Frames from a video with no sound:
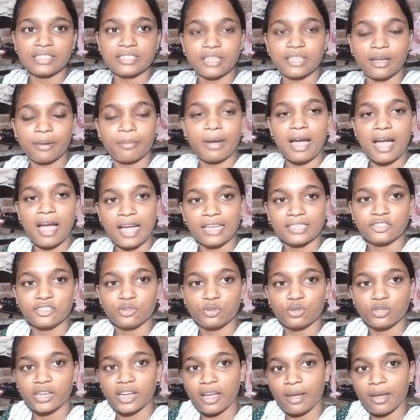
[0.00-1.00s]
फ्रेंड्स हम
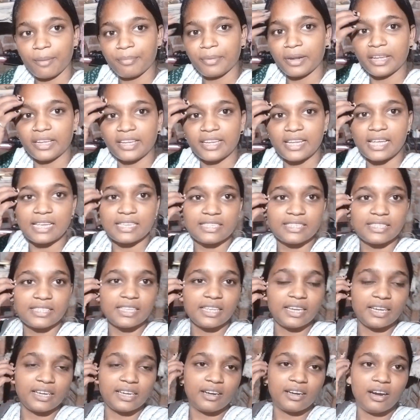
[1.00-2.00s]
आ चुके हैं अपने
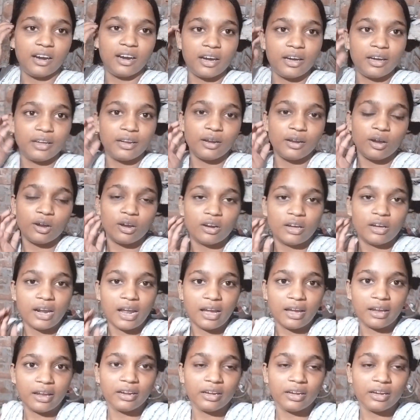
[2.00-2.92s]
खेत से घर